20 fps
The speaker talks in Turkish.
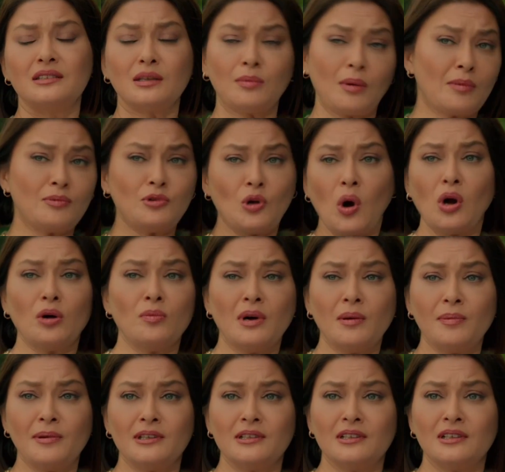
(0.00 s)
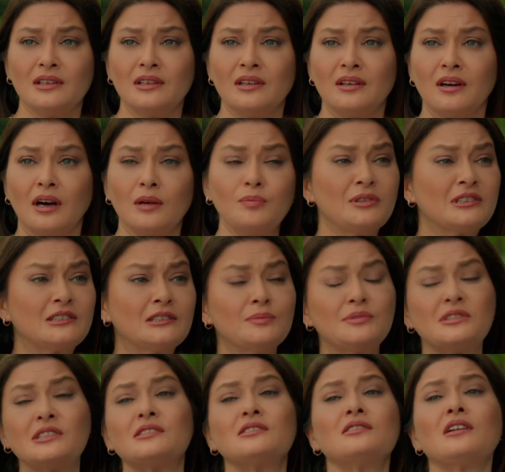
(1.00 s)
Tamam yorma beni. Ay bıktım
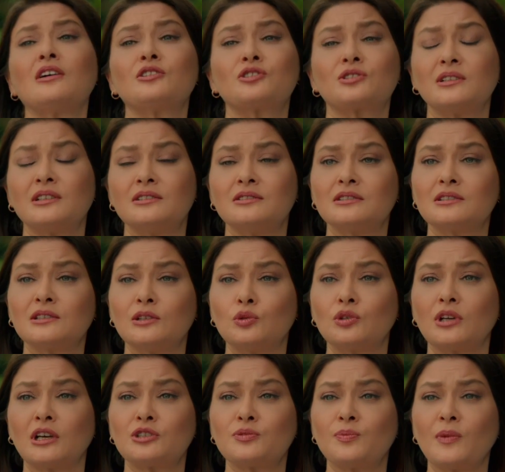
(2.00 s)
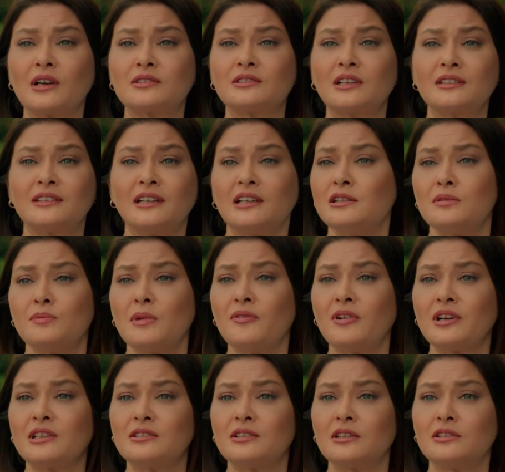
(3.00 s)
sizin aşklarınızla uğraşmaktan. Kendime
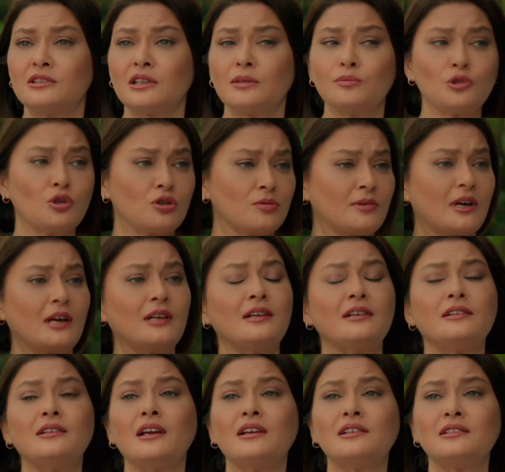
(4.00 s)
vakit ayıramıyorum. Galeriye